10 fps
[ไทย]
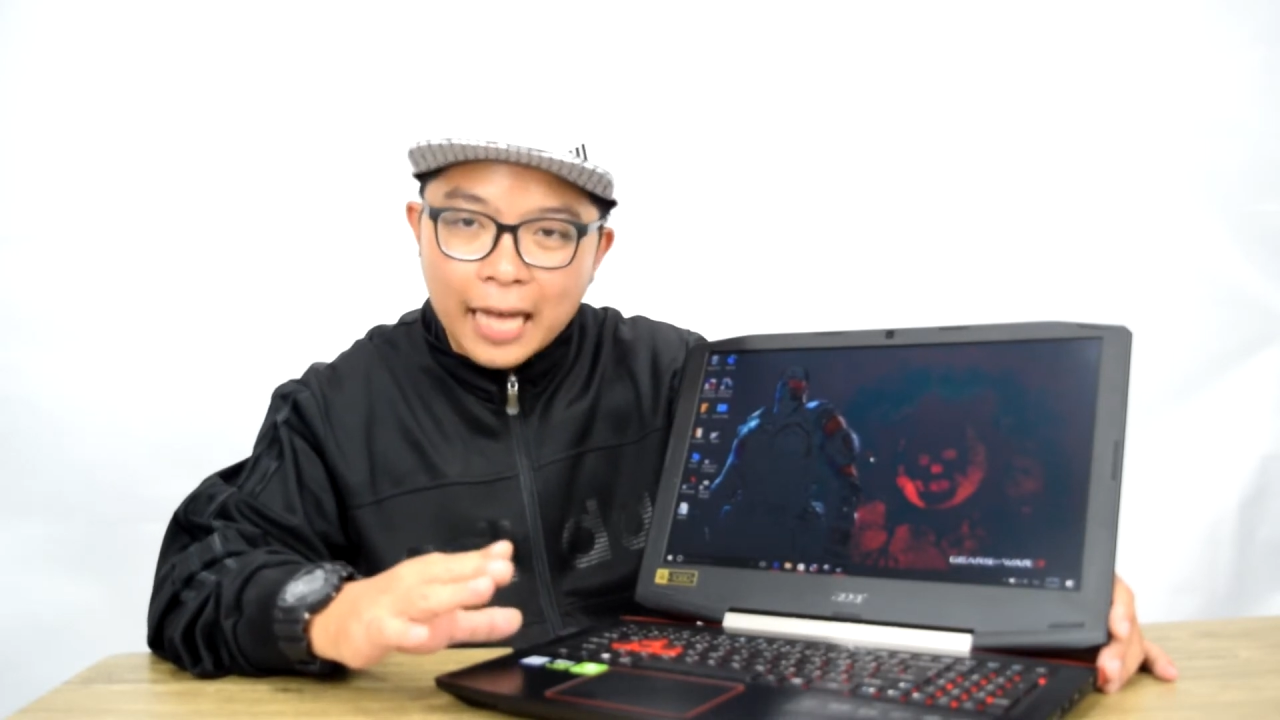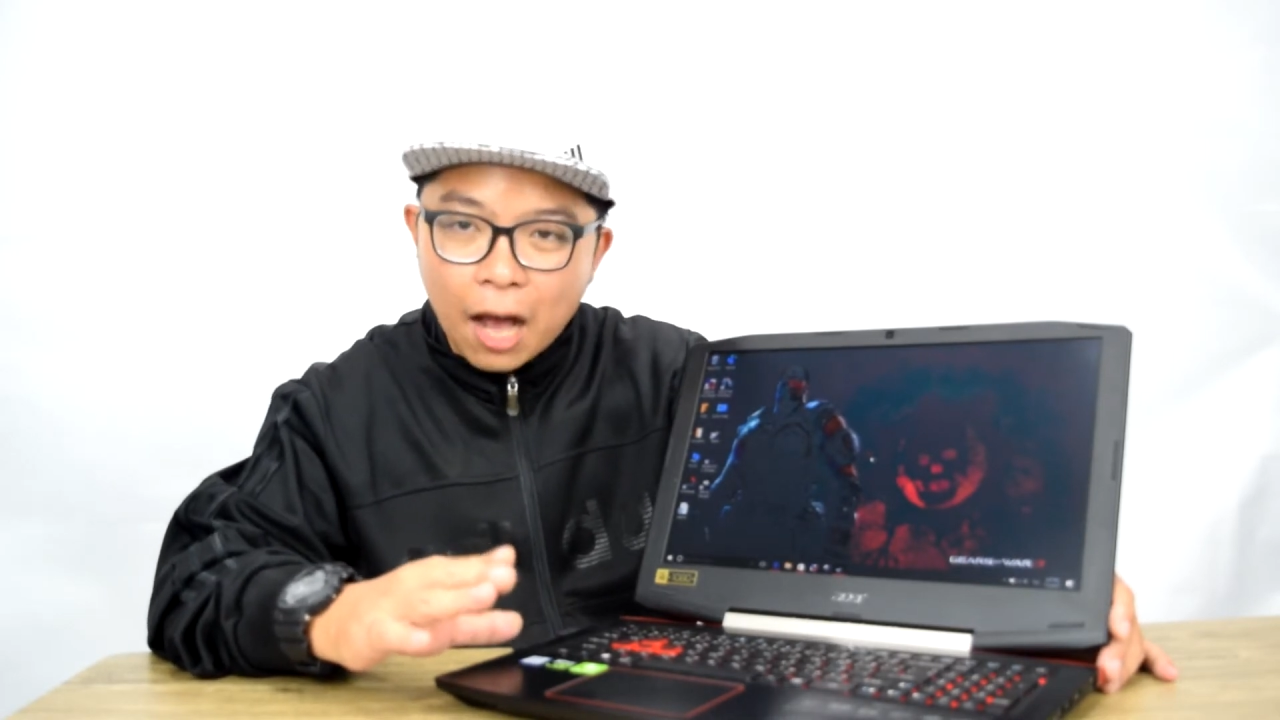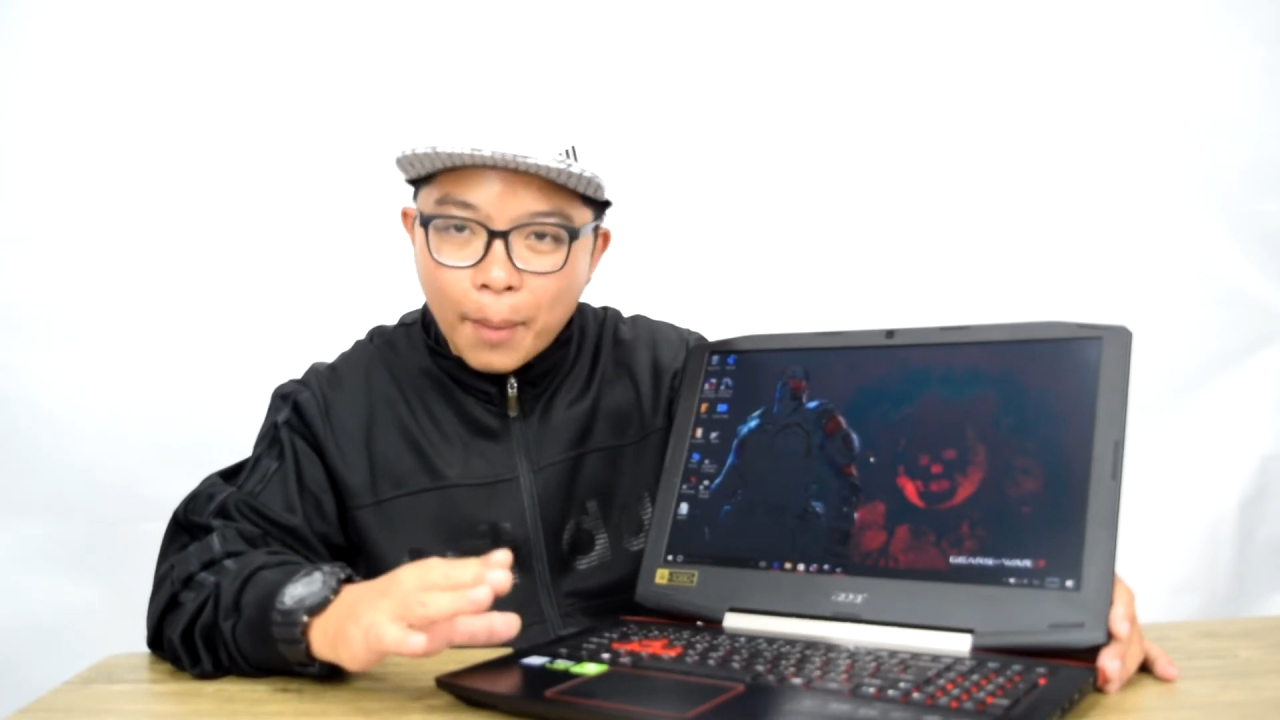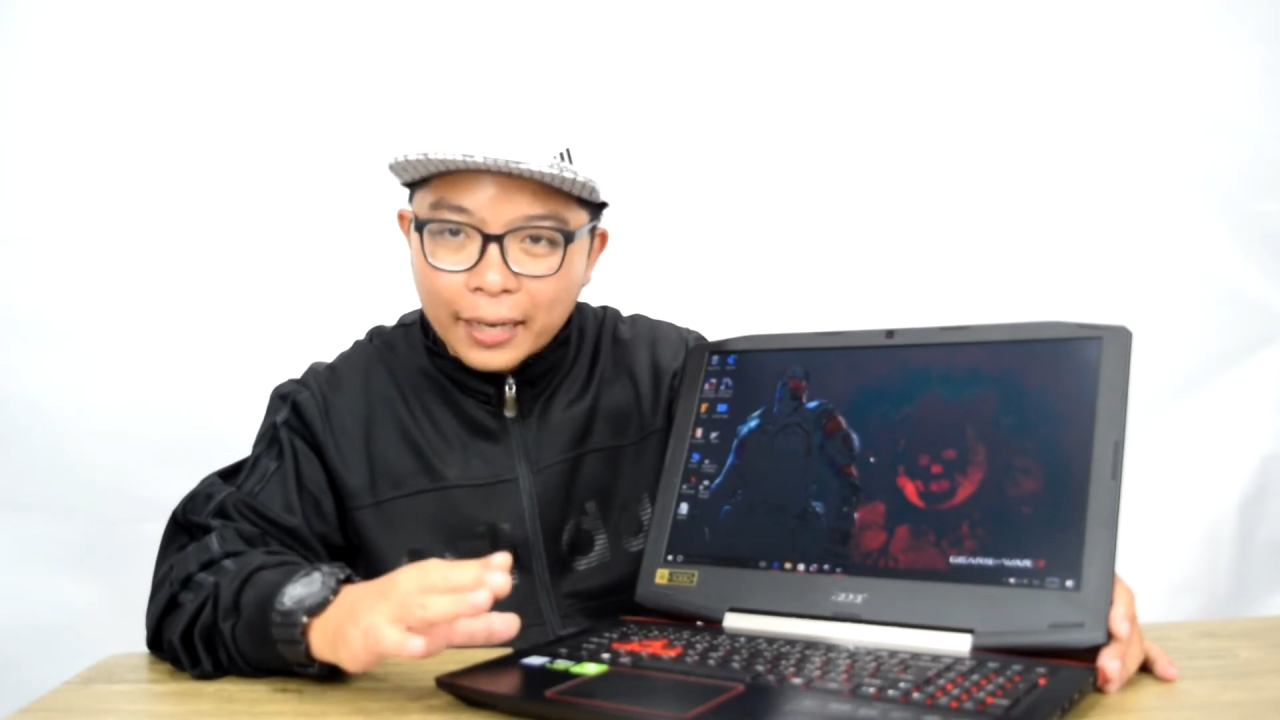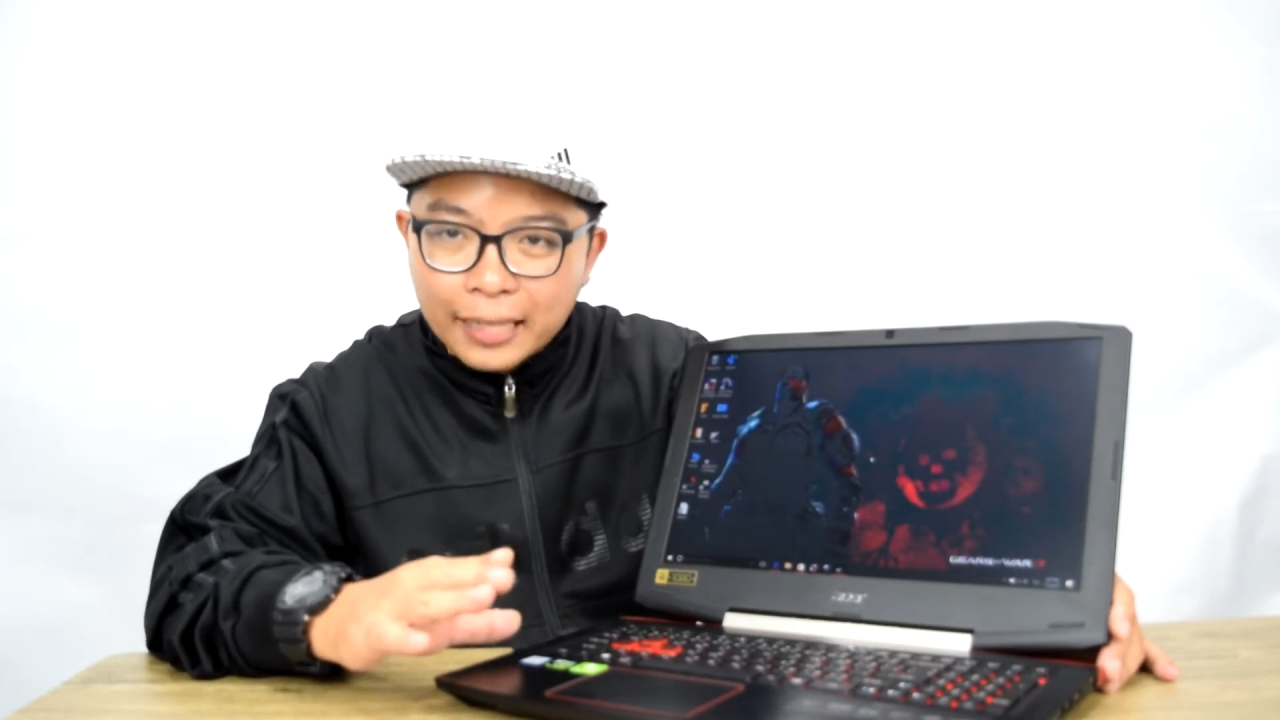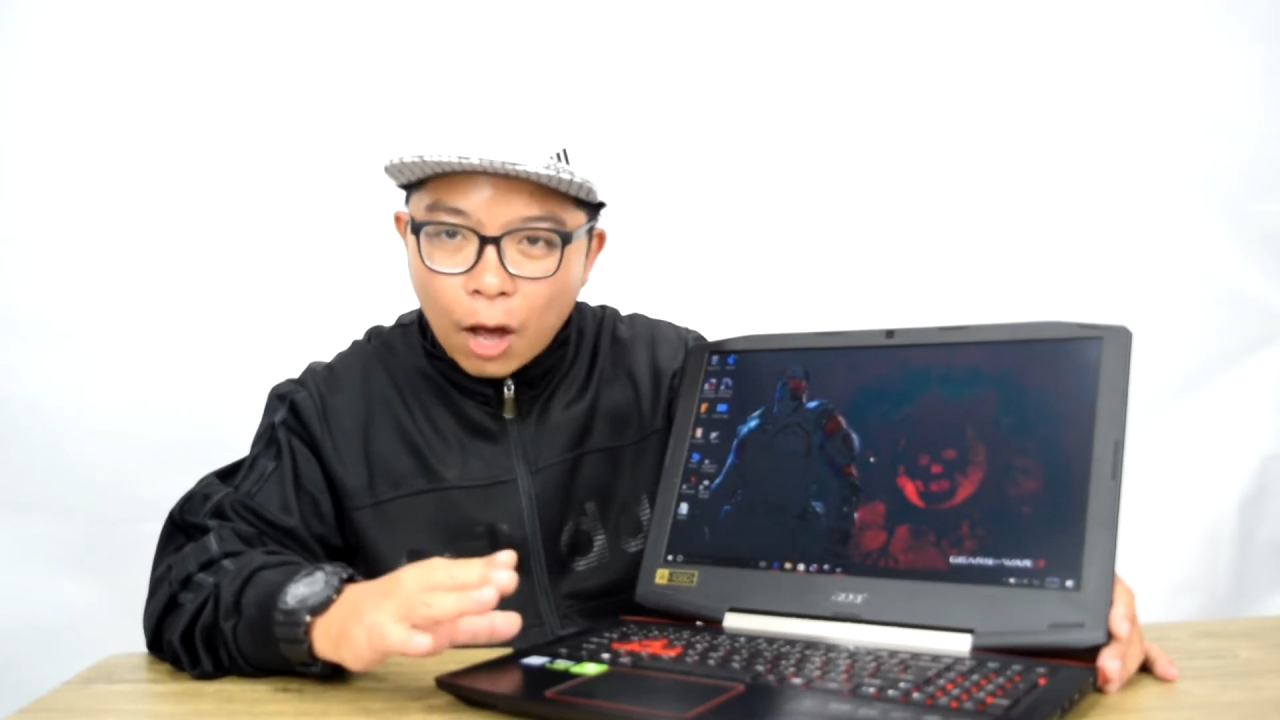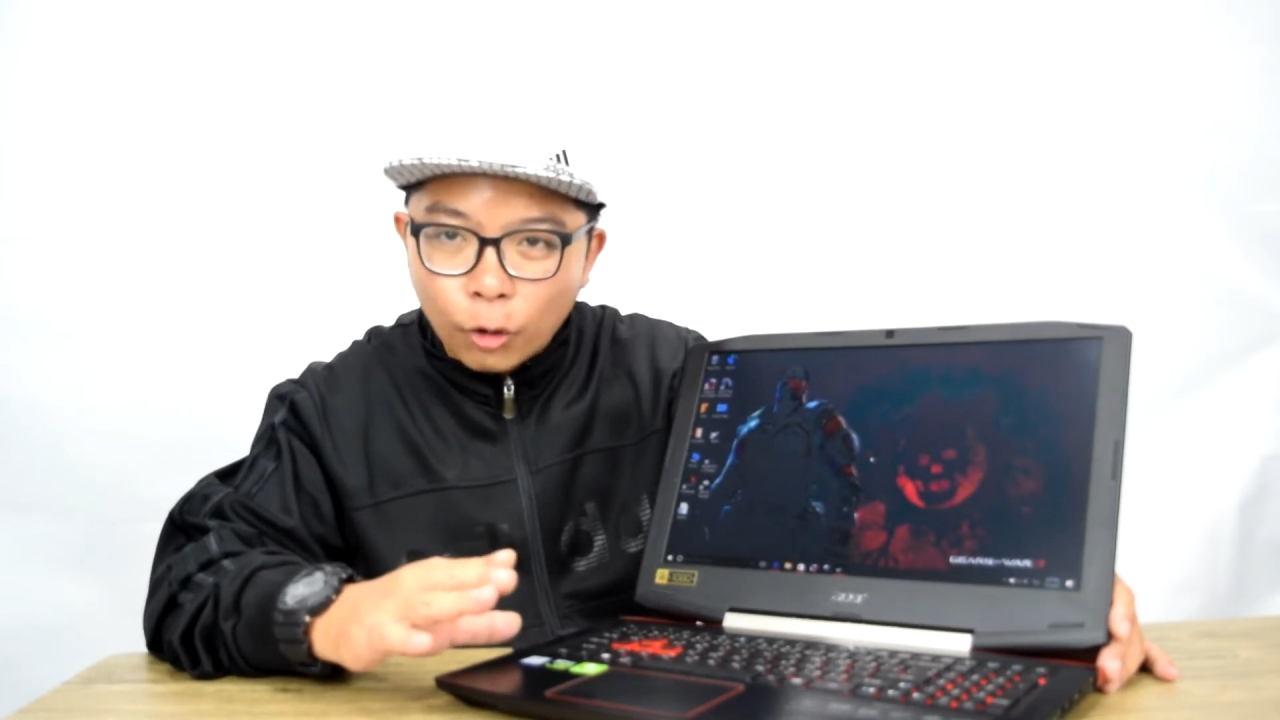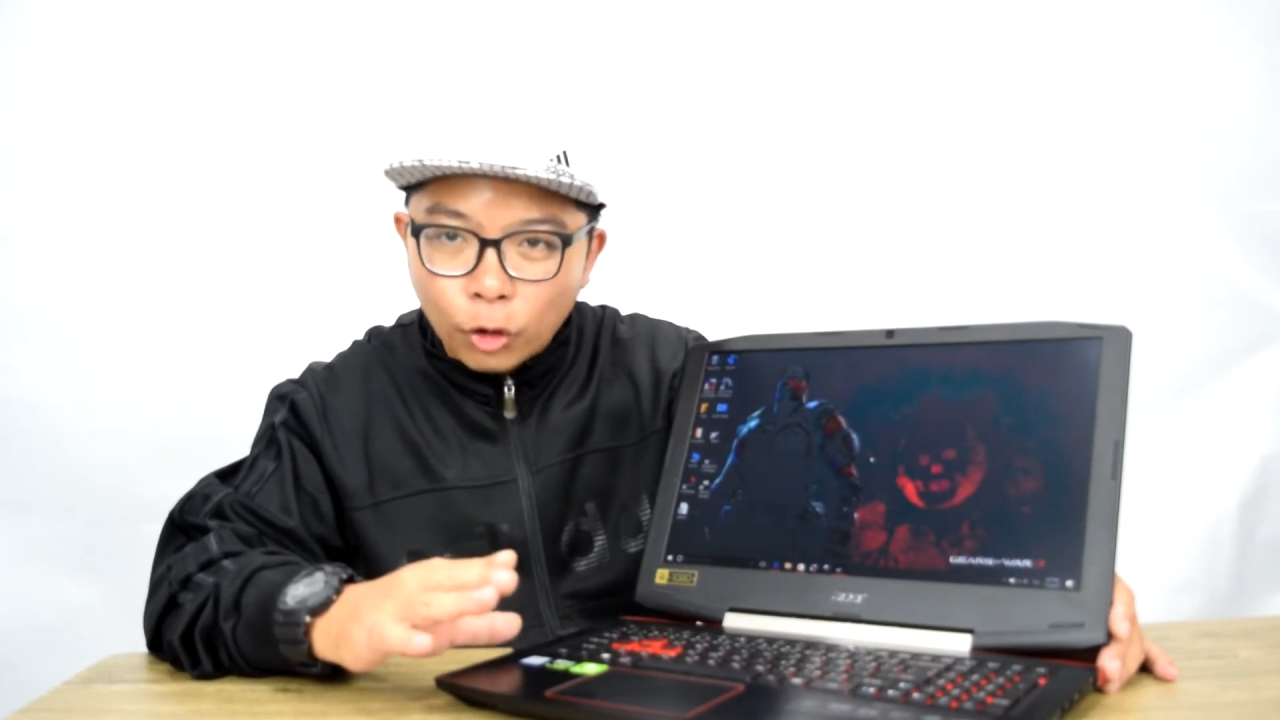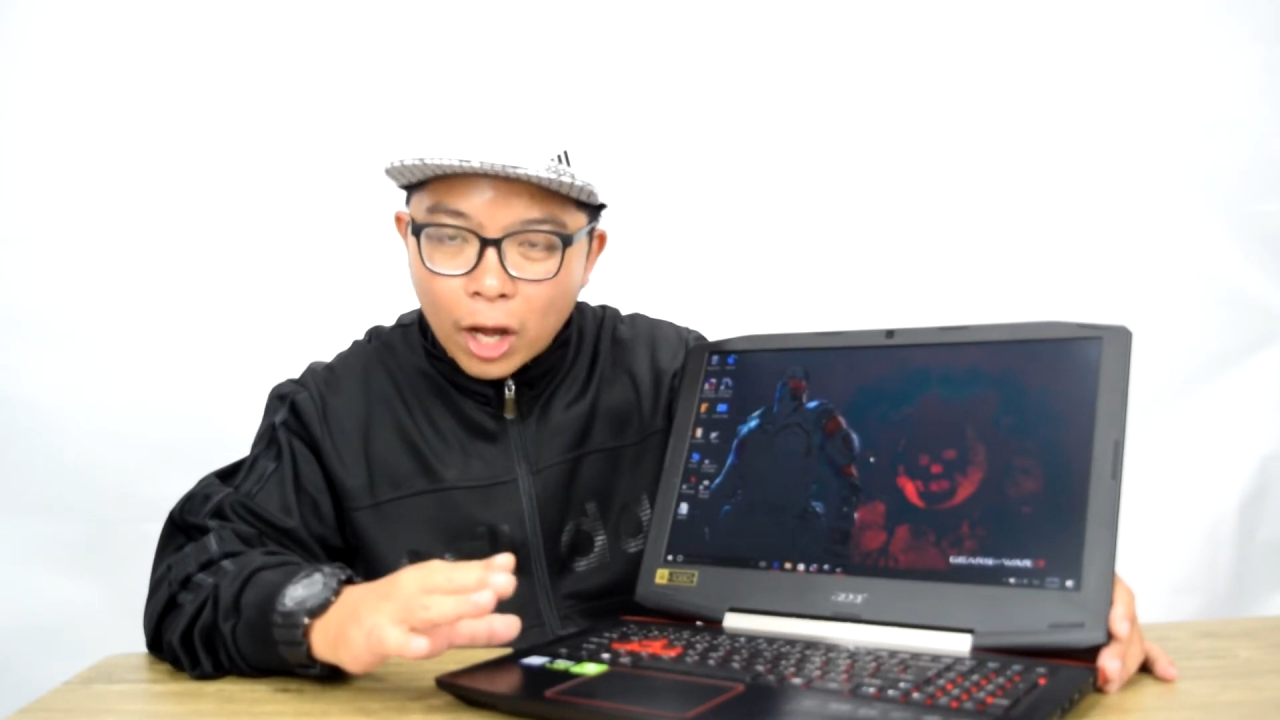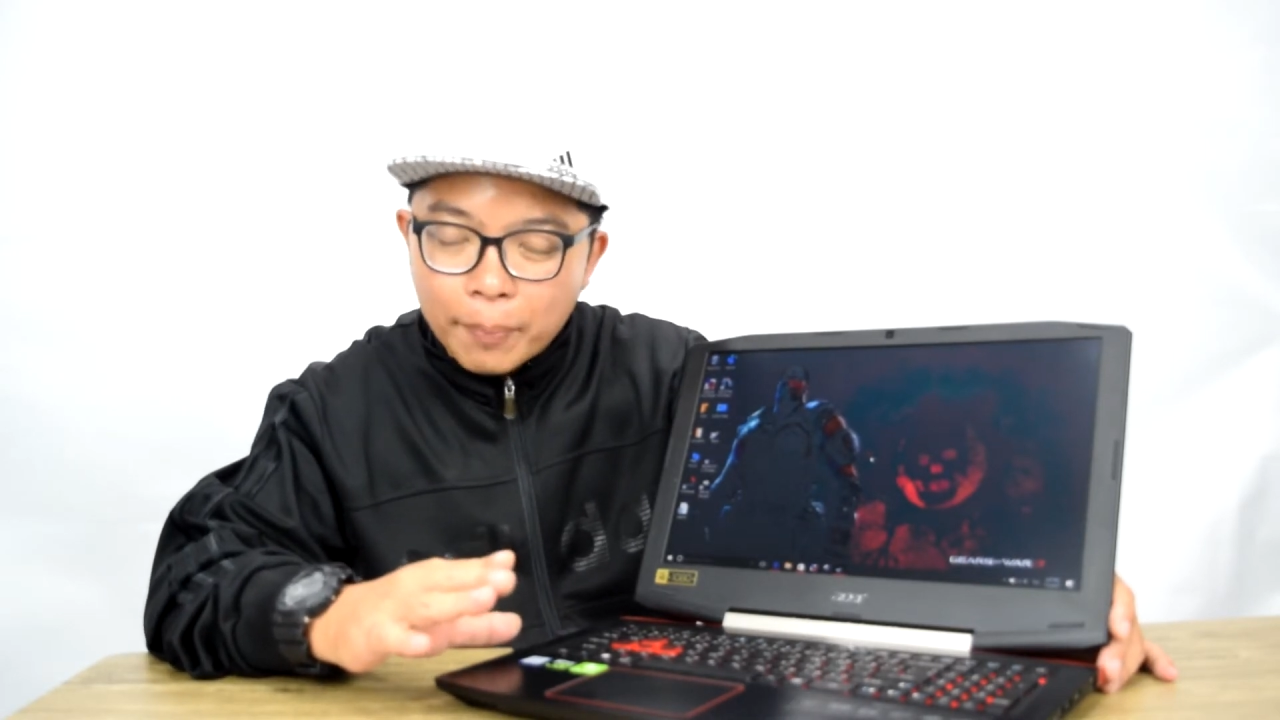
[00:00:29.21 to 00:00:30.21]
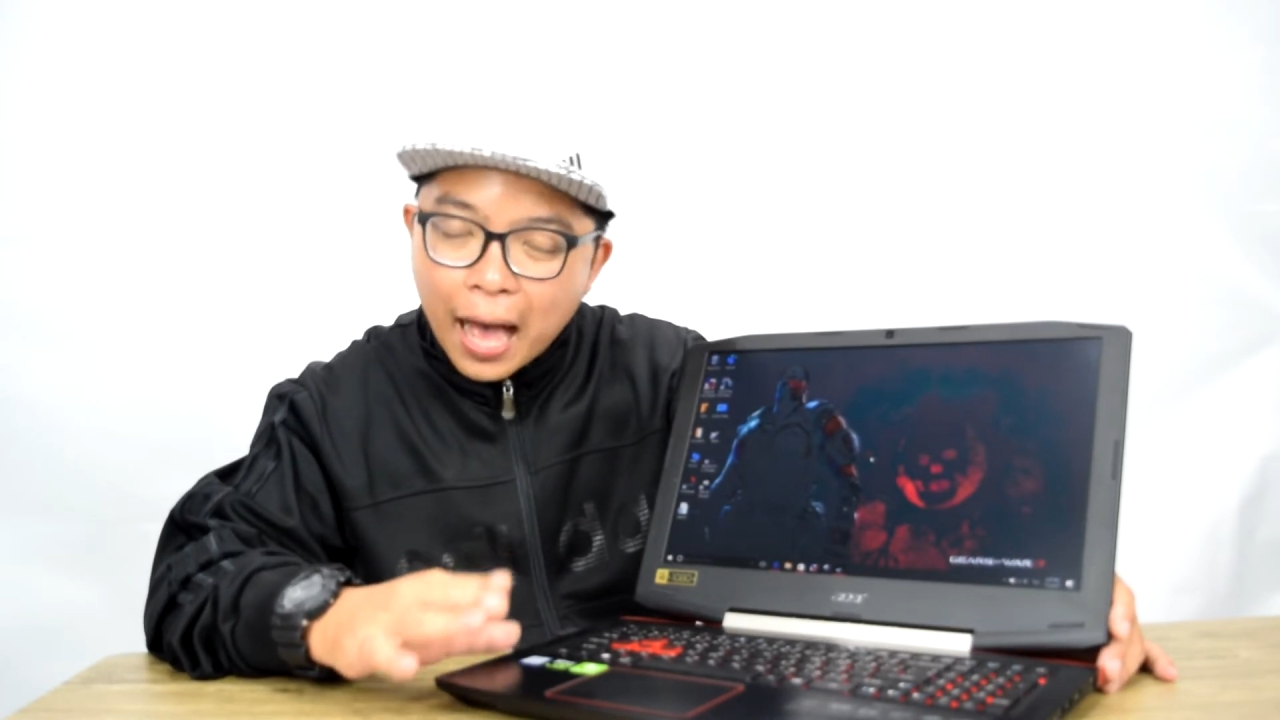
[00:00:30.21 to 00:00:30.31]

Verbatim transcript: 29,900